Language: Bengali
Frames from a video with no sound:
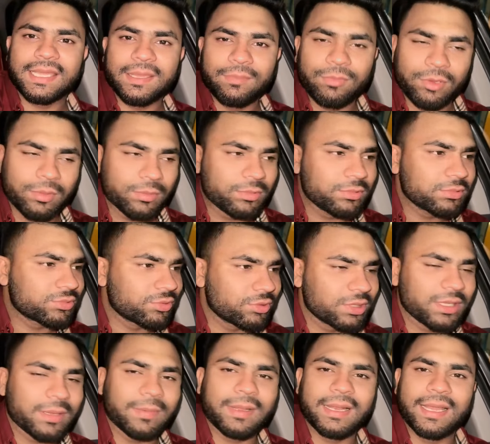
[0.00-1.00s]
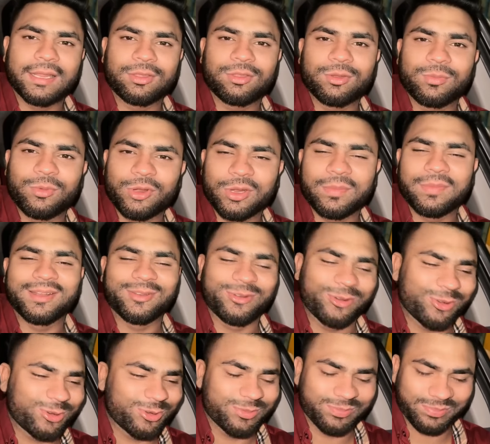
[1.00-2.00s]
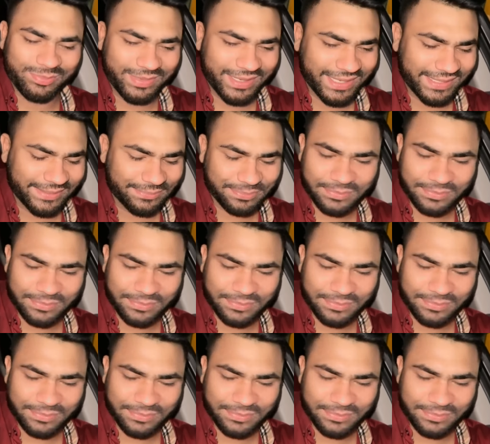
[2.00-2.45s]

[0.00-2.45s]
কি বলবো সন্ধ্যাবেলা এত পরিমাণ গরম ভাই